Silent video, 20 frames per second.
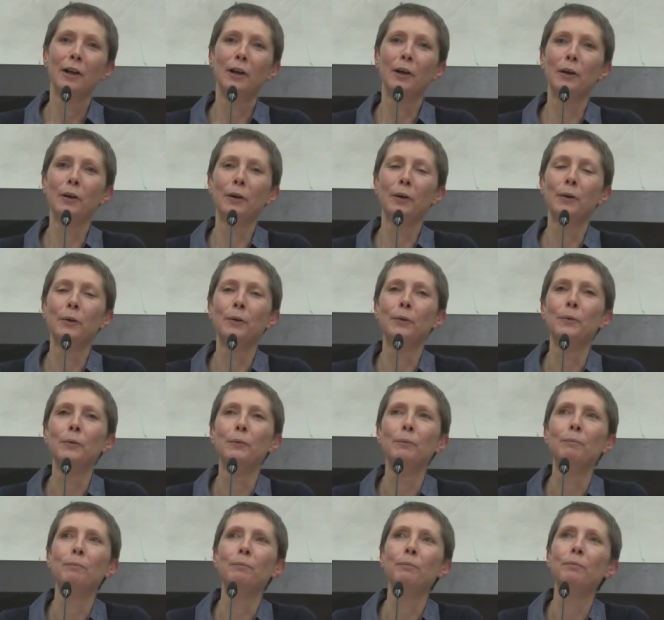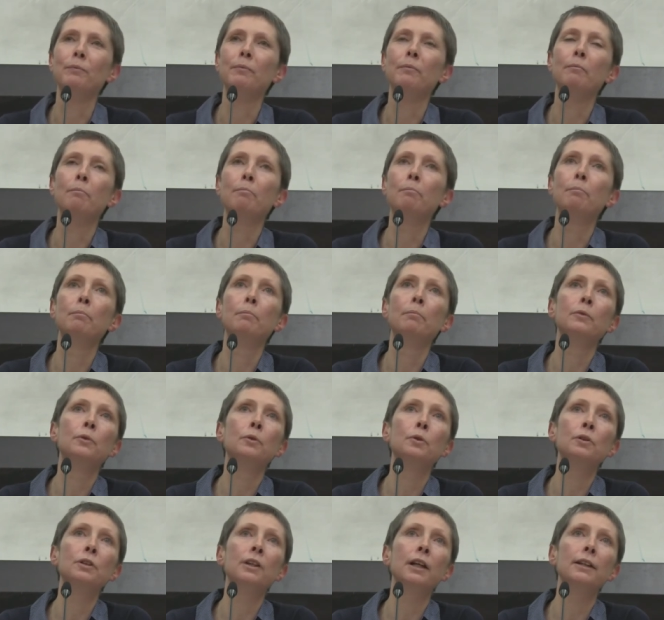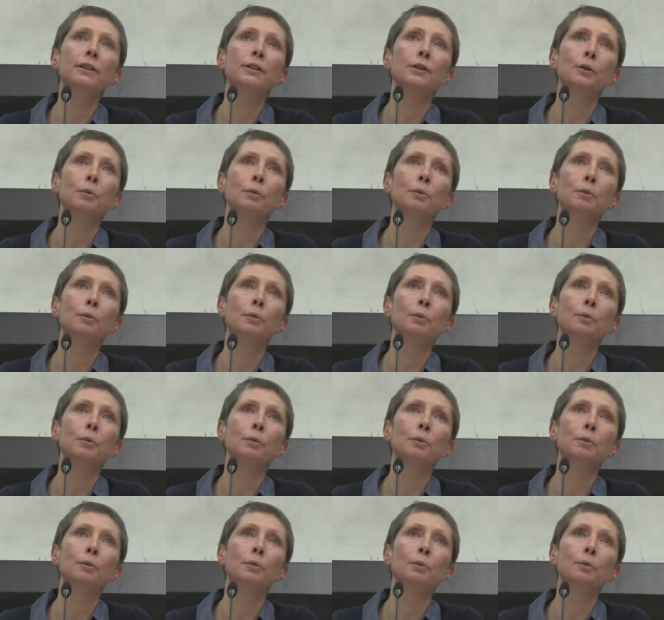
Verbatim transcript: euh, ne serait-ce